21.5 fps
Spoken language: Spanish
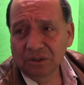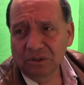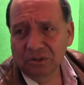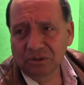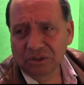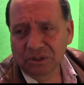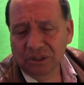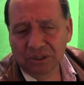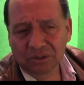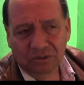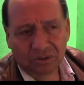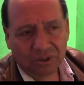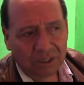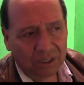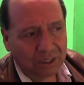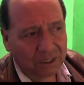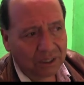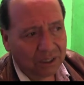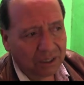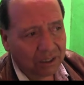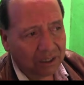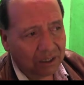Yo siento
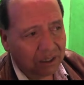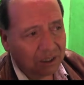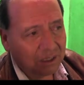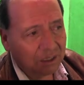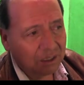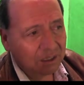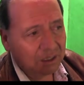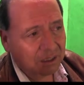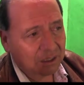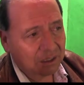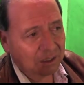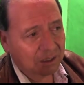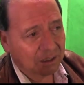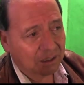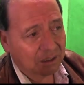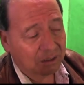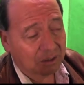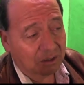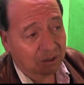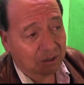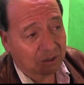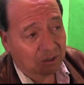que
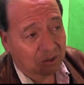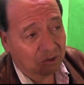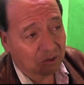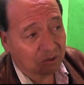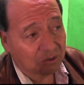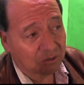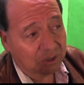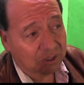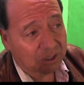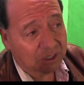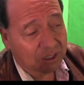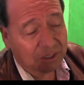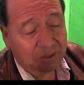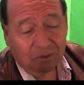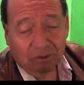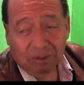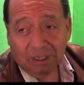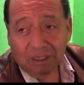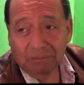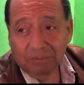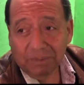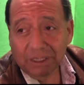yo no
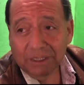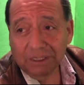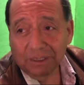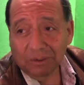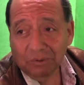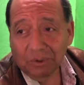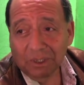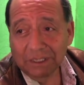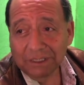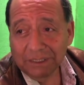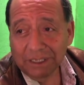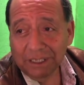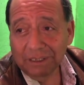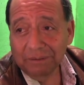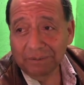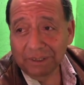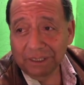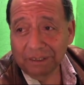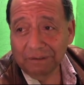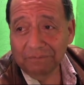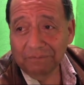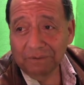entiendo realmente cuál sea el
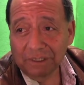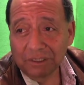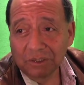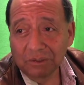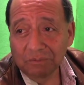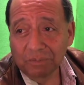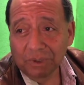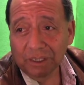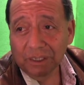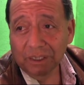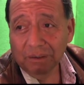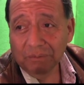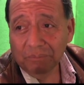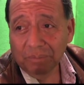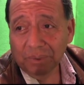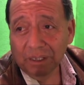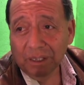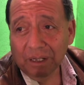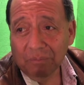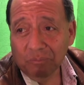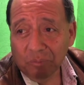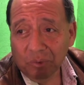beneficio para,
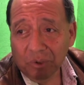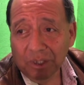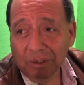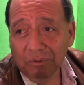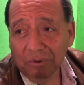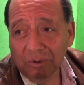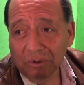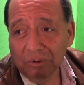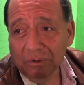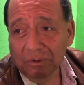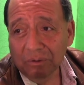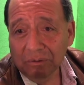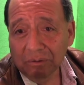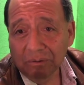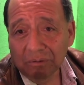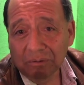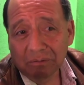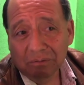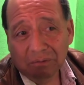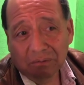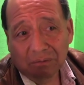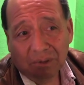para, el pueblo
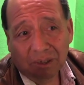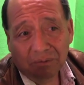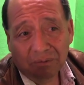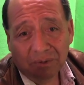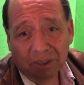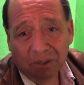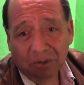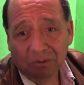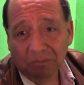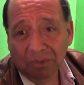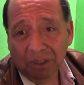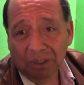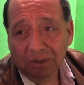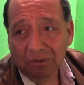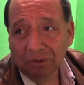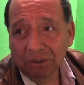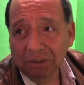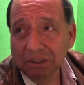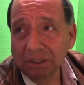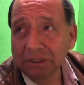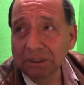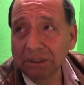haber
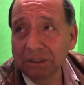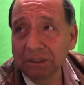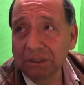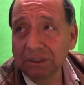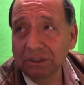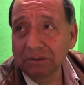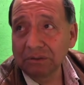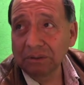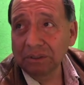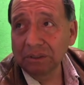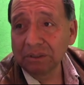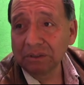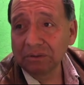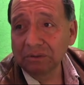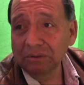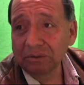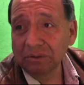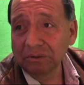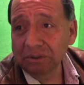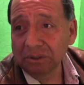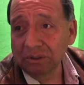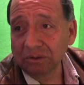tomado estas decisiones,
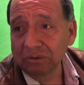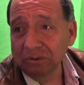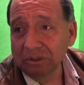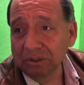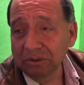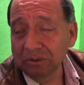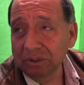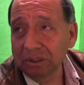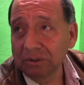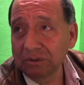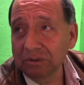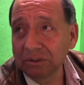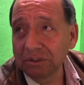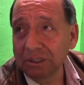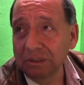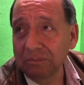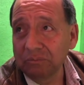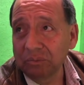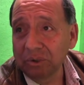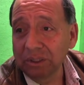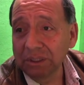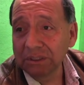¿no? Yo siento que es una cosa
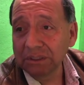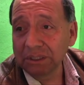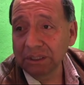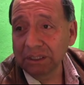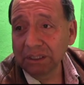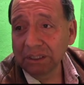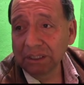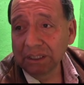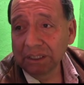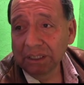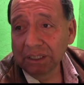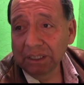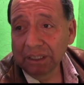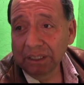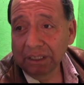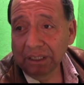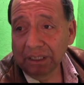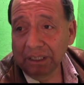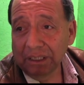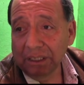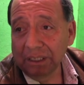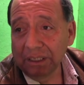impuesta
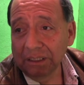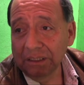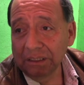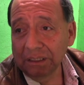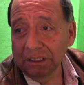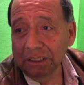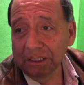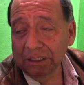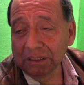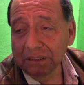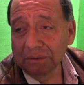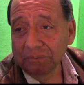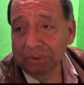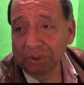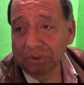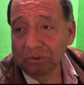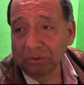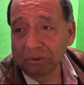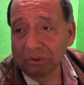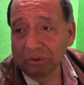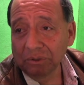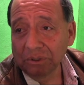y que ni siquiera se
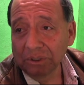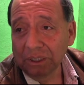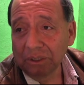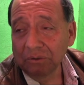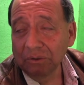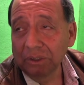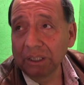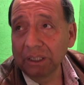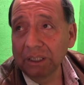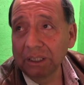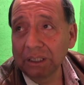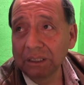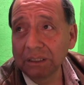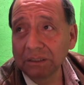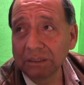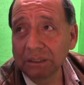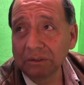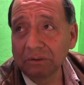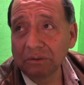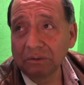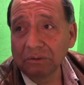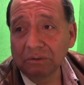preguntó si lo querían
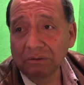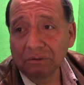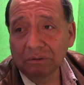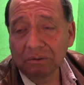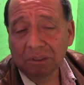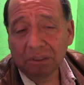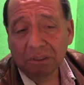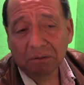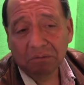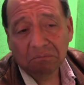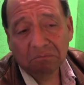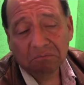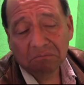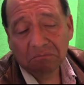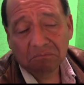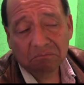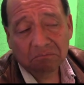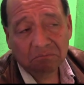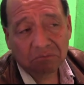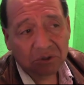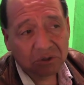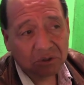hacer o no y
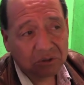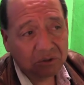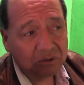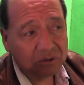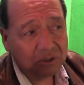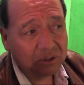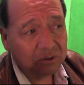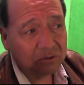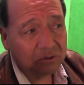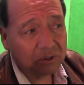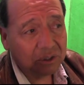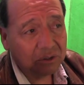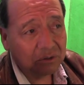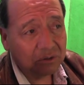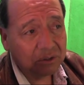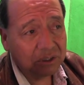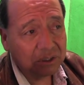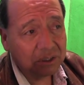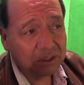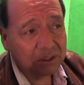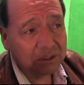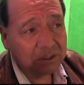pues yo siento que no
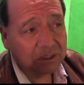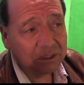tiene